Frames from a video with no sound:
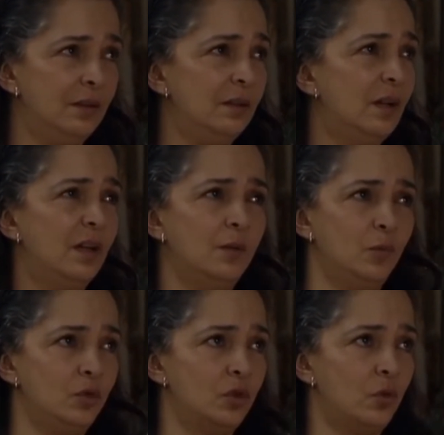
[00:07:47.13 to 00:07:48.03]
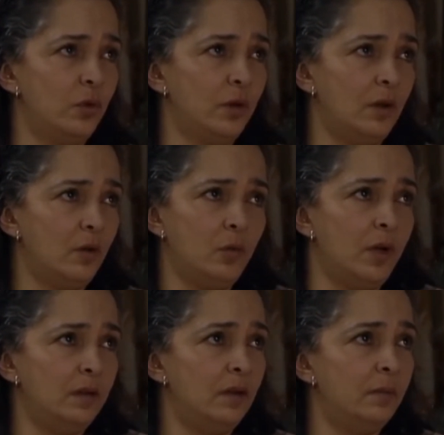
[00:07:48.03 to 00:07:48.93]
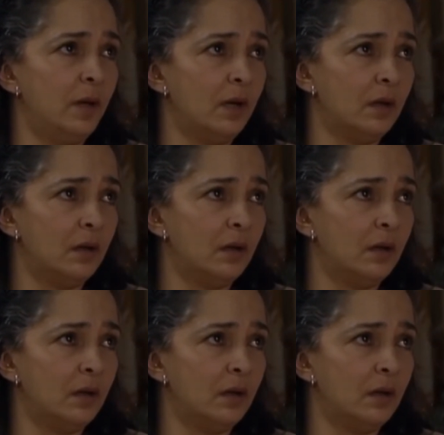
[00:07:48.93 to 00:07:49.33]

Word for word: ten mucho cuidado durante el viaje.